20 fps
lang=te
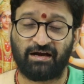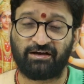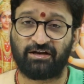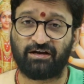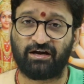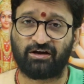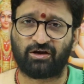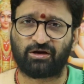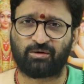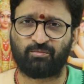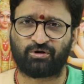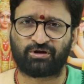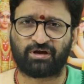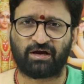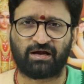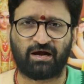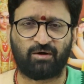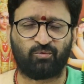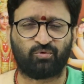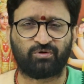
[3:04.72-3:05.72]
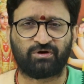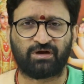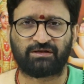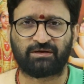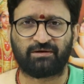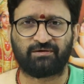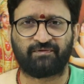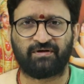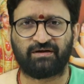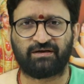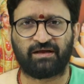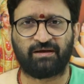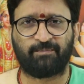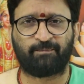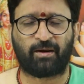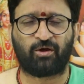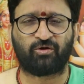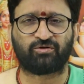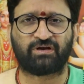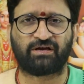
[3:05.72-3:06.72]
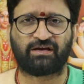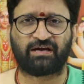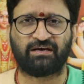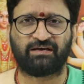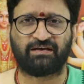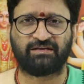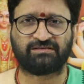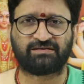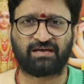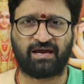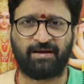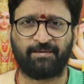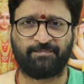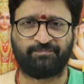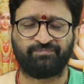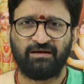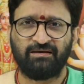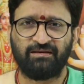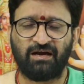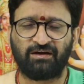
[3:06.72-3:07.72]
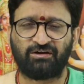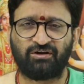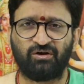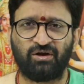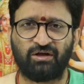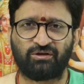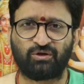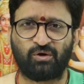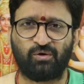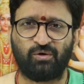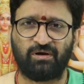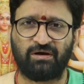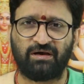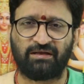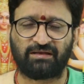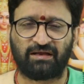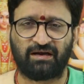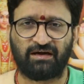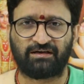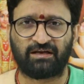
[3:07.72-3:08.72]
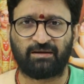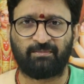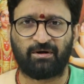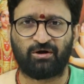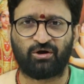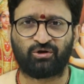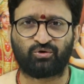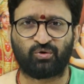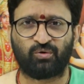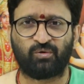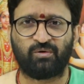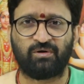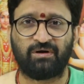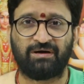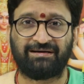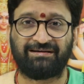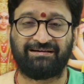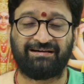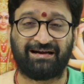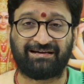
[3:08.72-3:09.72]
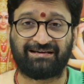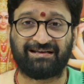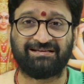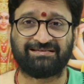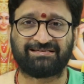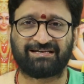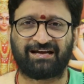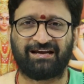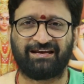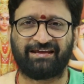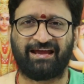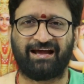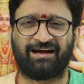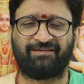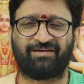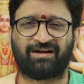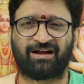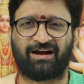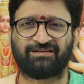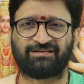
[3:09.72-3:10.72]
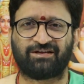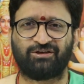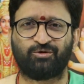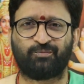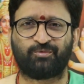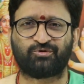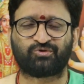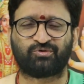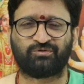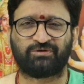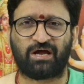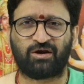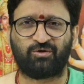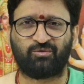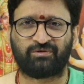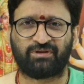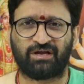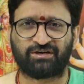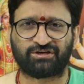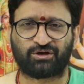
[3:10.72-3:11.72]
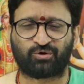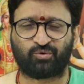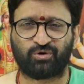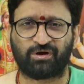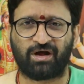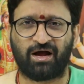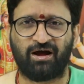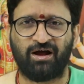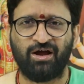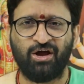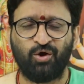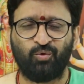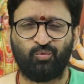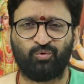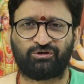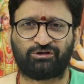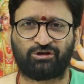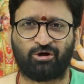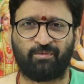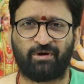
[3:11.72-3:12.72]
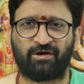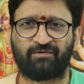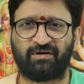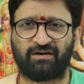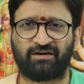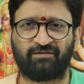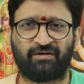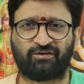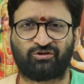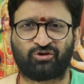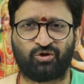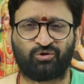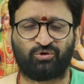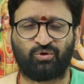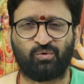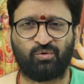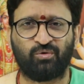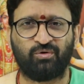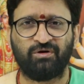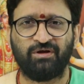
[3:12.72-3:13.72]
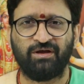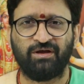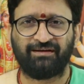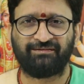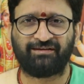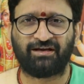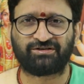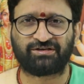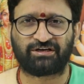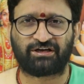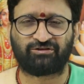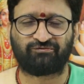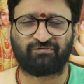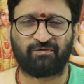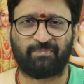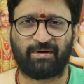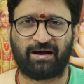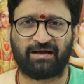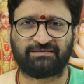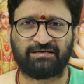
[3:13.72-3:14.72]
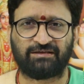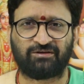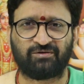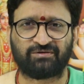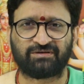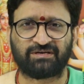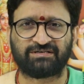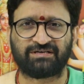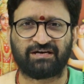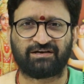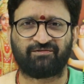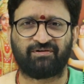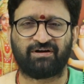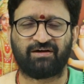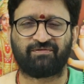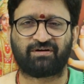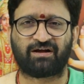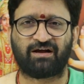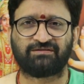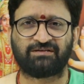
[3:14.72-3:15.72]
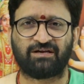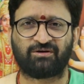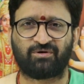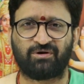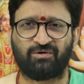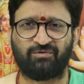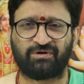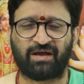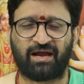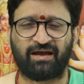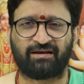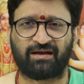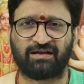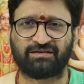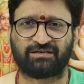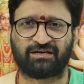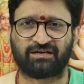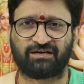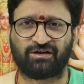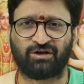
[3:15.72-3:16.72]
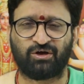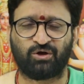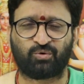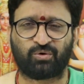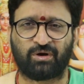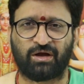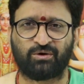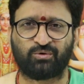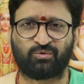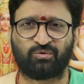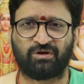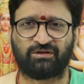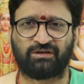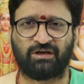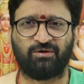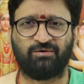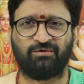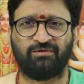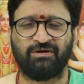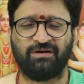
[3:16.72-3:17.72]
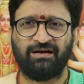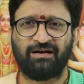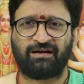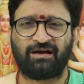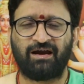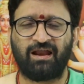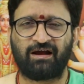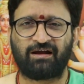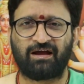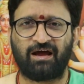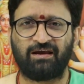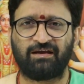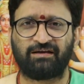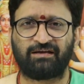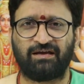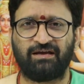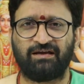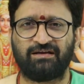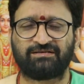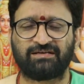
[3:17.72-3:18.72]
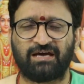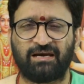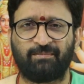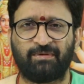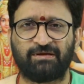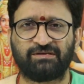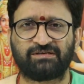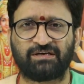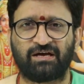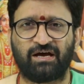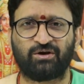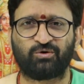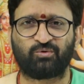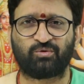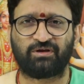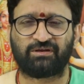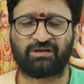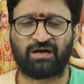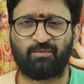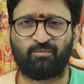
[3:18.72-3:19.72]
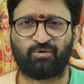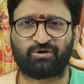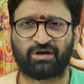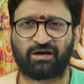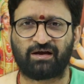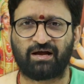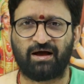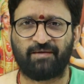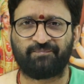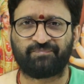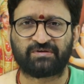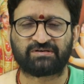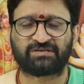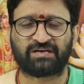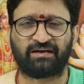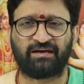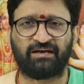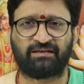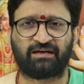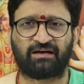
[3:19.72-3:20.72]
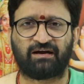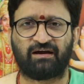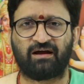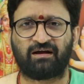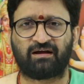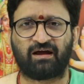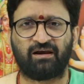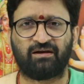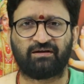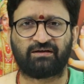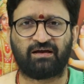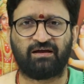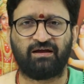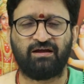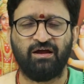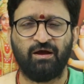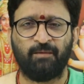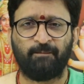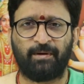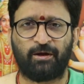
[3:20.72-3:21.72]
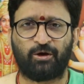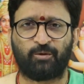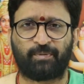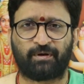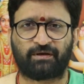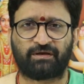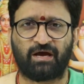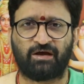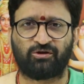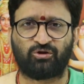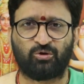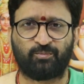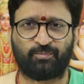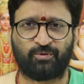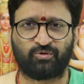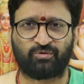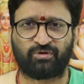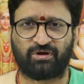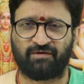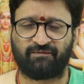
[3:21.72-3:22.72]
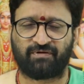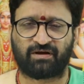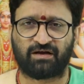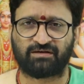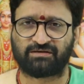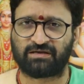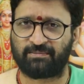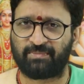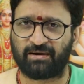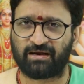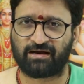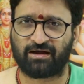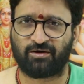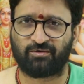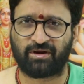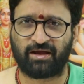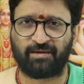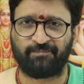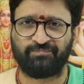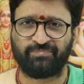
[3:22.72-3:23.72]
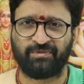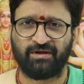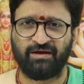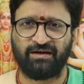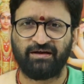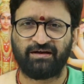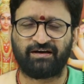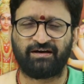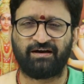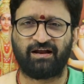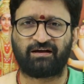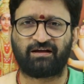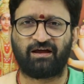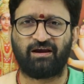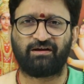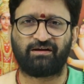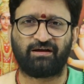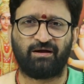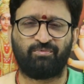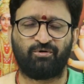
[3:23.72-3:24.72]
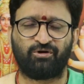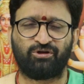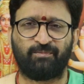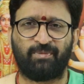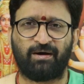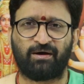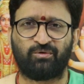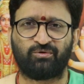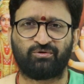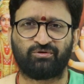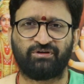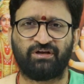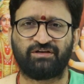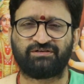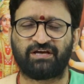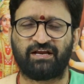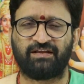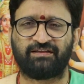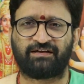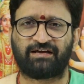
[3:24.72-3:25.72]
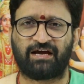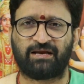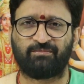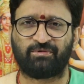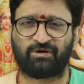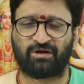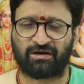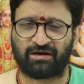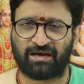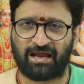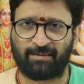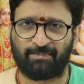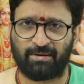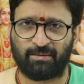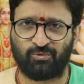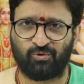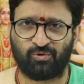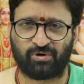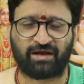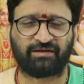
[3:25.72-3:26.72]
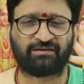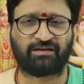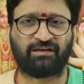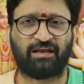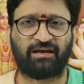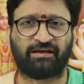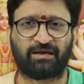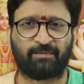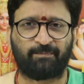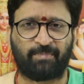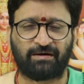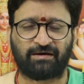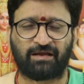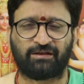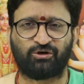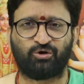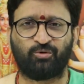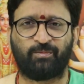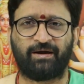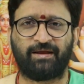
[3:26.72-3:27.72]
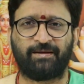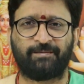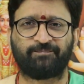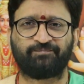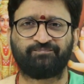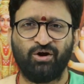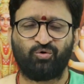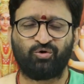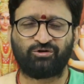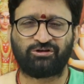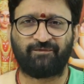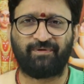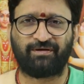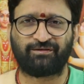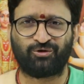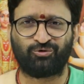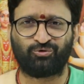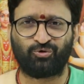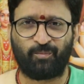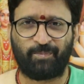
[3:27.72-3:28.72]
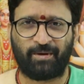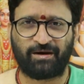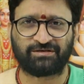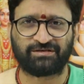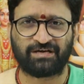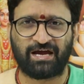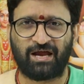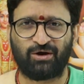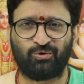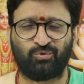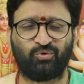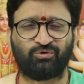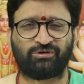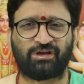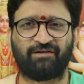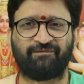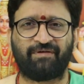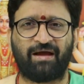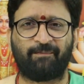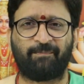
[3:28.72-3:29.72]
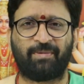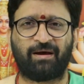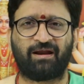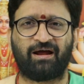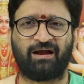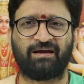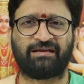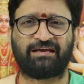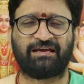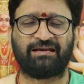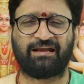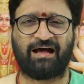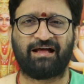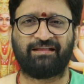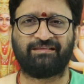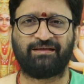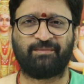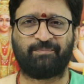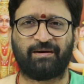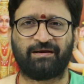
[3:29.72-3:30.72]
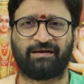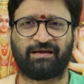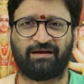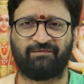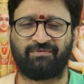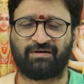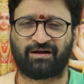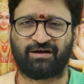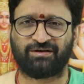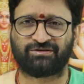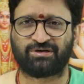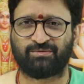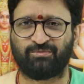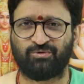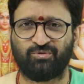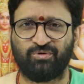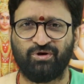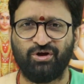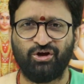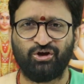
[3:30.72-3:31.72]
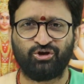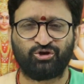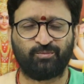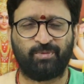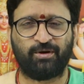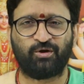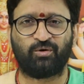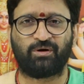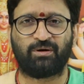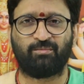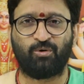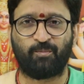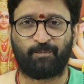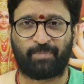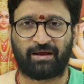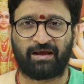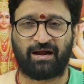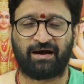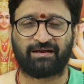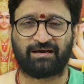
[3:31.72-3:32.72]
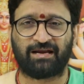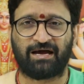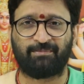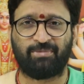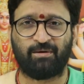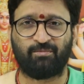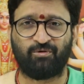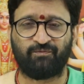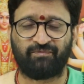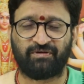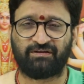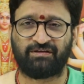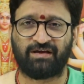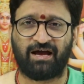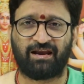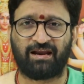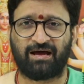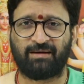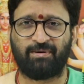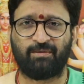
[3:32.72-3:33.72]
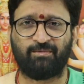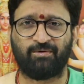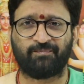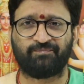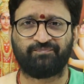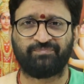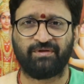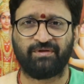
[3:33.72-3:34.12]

నటీనటులకు ముఖ్యంగా ఉన్నతమైనటువంటి ప్రయోజనం కలిగించే నటులతో లేదా నటీమణులతో నటించగలిగే అవకాశం అందుపుచ్చుకుంటారు దర్శకుడుగా ఉత్తమమైనటువంటి వ్యక్తులతో దర్శకత్వ బాధ్యతలు చేసేటువంటి అవకాశాలు కూడా ఉంటాయి రాజకీయ రంగంలో కూడా అనుకూలతలు కళాకారులకి చాలా మంచి అనుకూలత ముఖ్యంగా సంగీత కళాకారులకి పేరు ప్రఖ్యాతులు పొందుకునే అవకాశాలు బలంగా ఉన్నాయి క్రీడాకారులకు అభివృద్ధి బాగుంటుంది చేనేత కార్మిక లాభము రైతన్నలకి పంట దిగుబడి కొత్త వ్యక్తులతో పరిచయాలు నూతన వ్యాపారానికి నాంది పలికే అవకాశము శుభయోగము ప్రయాణ లాభము విద్యా లాభము